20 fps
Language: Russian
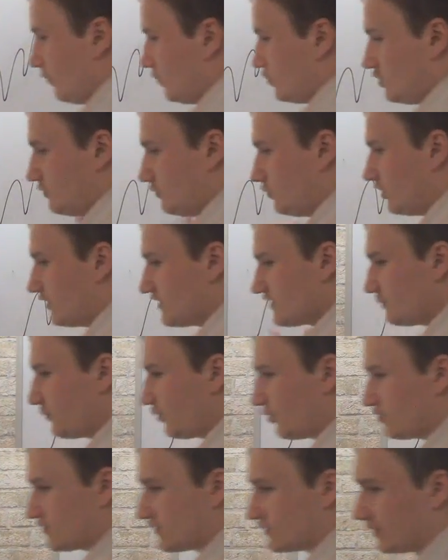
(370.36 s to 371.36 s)
очень много
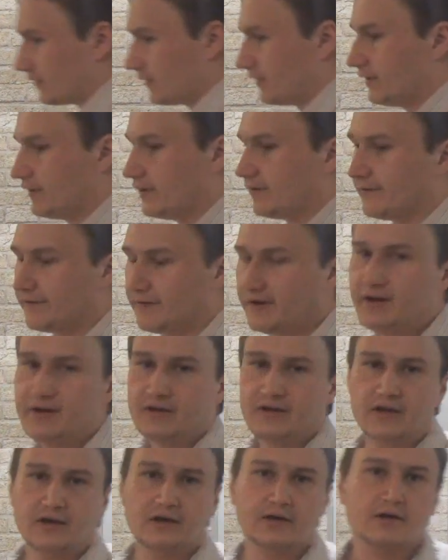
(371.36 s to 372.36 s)
спроса. В
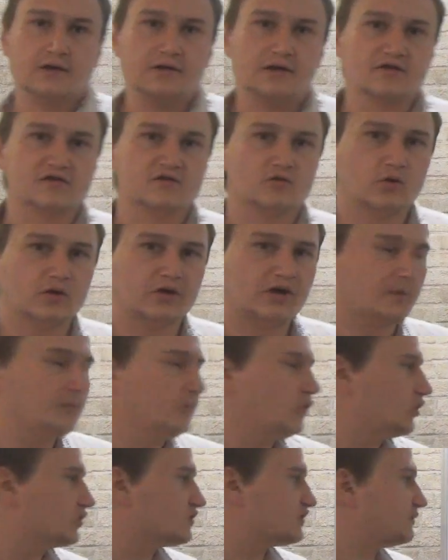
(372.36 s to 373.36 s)
рынке настолько
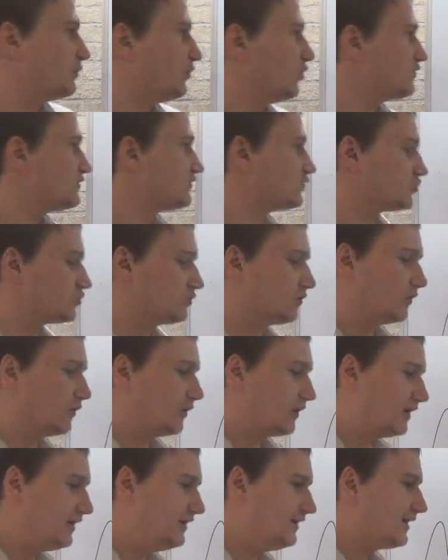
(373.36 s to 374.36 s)
много спроса, что
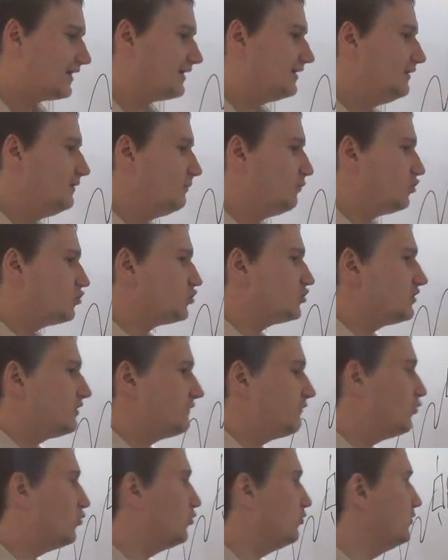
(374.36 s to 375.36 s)
рынок не может
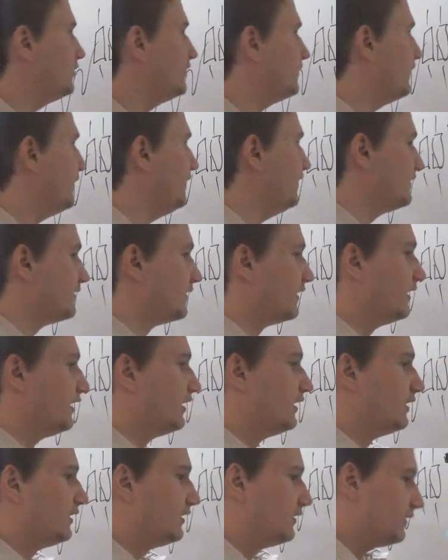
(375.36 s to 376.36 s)
его удовлетворить.
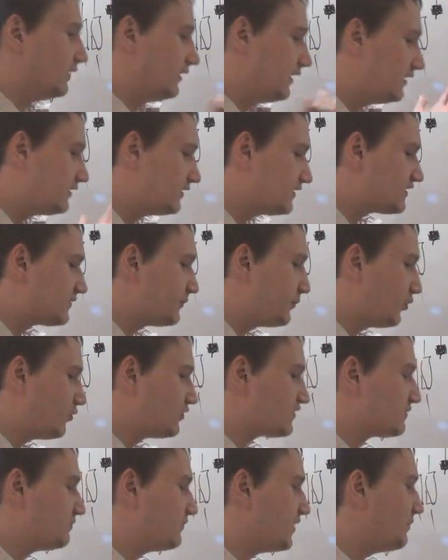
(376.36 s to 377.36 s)
Этот
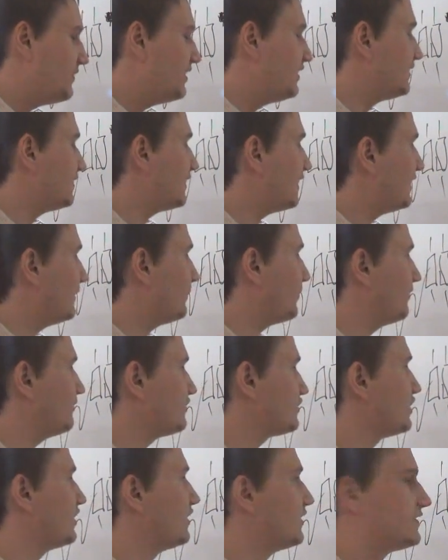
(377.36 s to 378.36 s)
спрос моментально
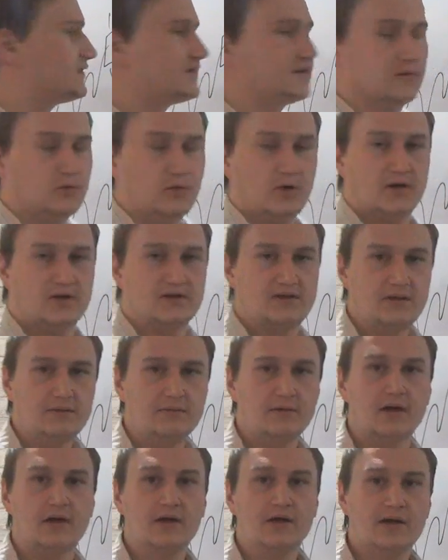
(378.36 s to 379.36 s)
повышает цену
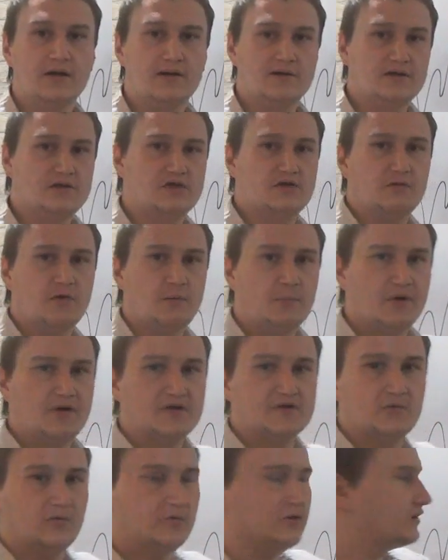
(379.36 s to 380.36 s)
актива, из-за чего
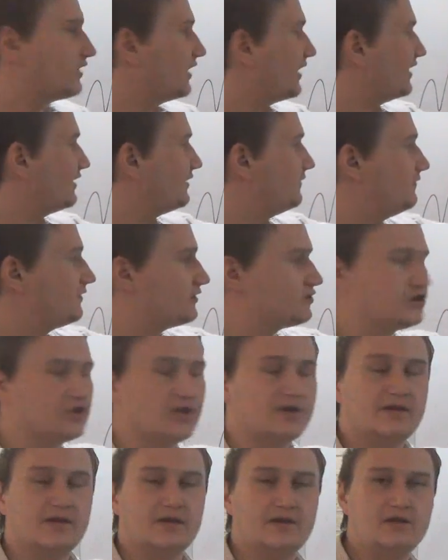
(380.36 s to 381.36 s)
происходит
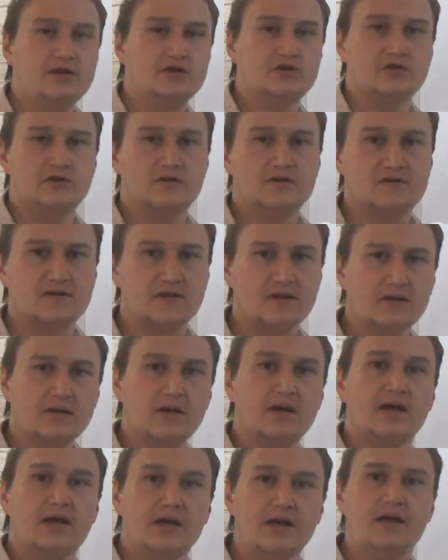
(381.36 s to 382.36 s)
отвержение нижних цен
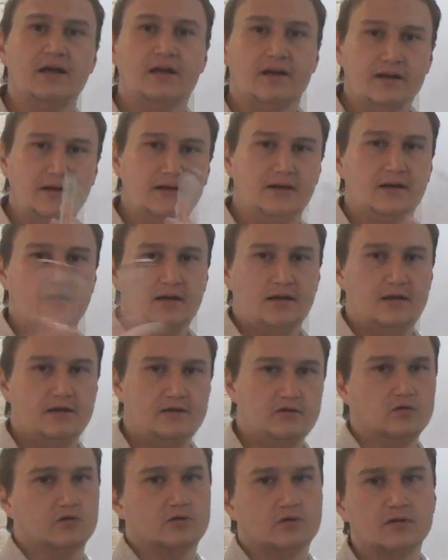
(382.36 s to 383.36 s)
и рынок
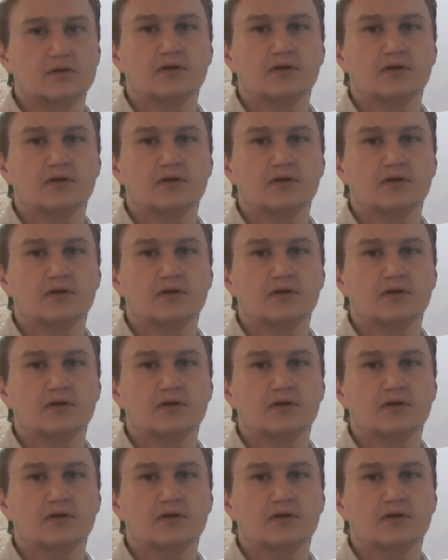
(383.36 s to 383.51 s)
идет